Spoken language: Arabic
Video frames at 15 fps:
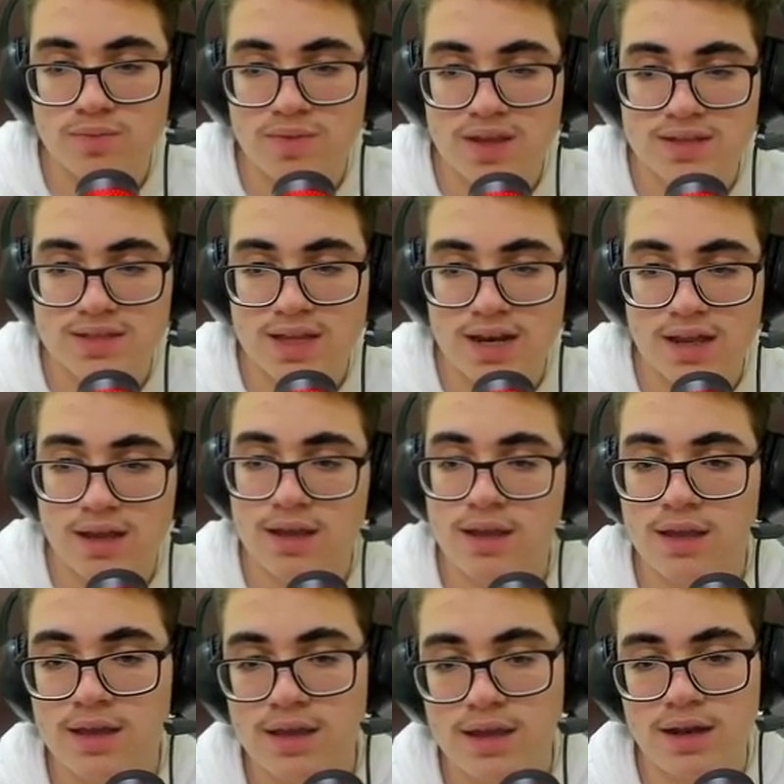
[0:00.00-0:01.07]
تكس على
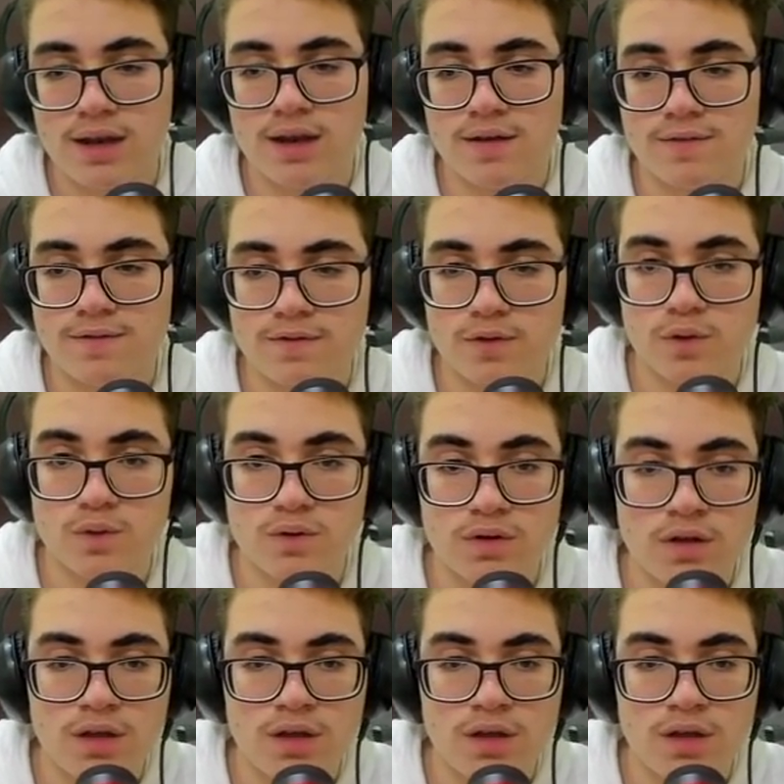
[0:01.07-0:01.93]
الاف 4